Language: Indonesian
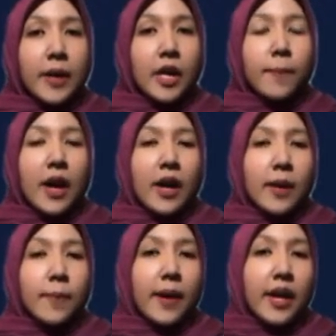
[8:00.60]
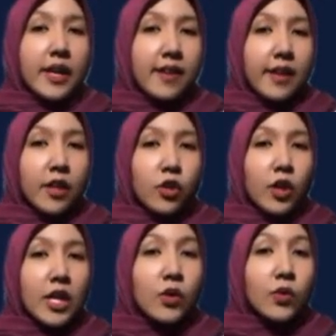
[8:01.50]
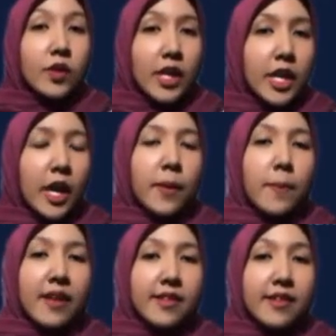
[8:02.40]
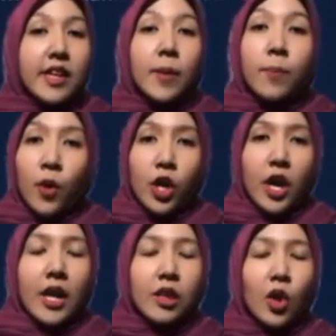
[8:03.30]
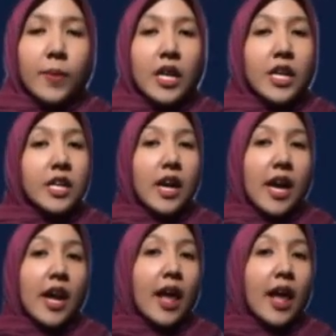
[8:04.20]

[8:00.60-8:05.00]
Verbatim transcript: pengembangan pada sektor industri yang berbasis impor atau milik negara